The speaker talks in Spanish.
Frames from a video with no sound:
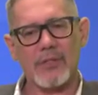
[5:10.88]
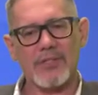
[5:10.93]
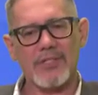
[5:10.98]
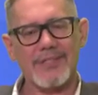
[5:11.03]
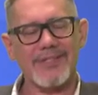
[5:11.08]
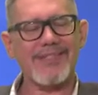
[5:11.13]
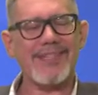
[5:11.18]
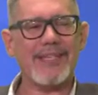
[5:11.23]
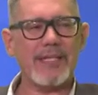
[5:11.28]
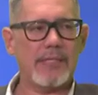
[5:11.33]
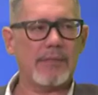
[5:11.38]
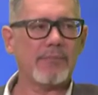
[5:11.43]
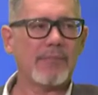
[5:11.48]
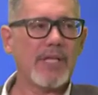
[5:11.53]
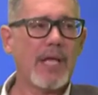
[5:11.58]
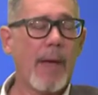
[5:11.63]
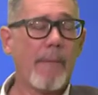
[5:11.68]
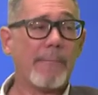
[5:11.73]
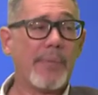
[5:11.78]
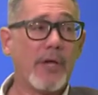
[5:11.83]
sí,
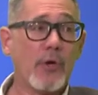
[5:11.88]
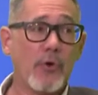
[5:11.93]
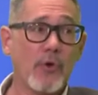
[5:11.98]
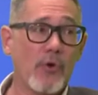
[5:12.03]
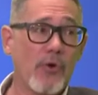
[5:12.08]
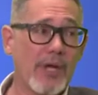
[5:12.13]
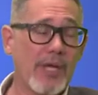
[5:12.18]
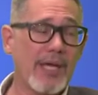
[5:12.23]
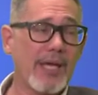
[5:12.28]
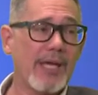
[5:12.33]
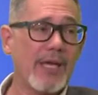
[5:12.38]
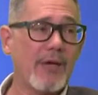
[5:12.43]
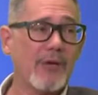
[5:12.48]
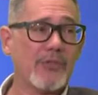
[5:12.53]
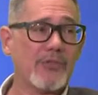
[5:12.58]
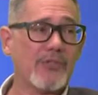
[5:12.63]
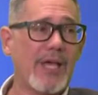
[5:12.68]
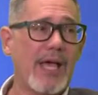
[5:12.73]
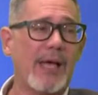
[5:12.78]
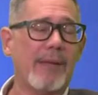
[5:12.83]
pero no en,
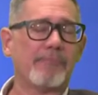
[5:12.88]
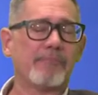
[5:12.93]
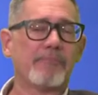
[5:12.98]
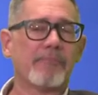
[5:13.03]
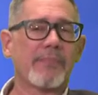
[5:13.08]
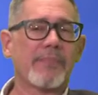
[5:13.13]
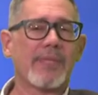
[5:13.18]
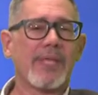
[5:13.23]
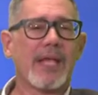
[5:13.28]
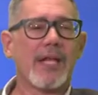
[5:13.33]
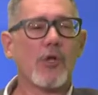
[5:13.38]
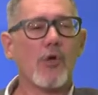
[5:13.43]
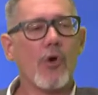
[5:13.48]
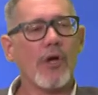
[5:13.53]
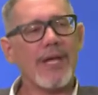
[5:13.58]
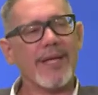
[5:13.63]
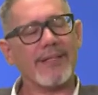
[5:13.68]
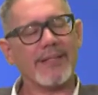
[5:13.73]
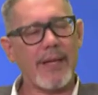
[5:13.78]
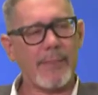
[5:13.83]
o sea, no
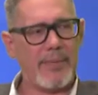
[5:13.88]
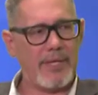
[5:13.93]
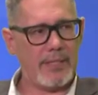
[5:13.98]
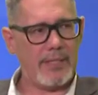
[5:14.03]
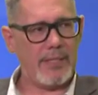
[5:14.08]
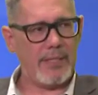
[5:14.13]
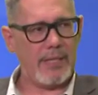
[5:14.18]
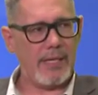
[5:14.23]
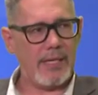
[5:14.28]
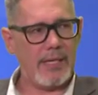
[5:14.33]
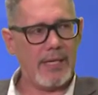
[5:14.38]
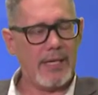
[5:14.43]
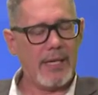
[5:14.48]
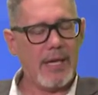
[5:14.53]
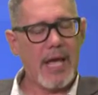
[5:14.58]
en esta medida.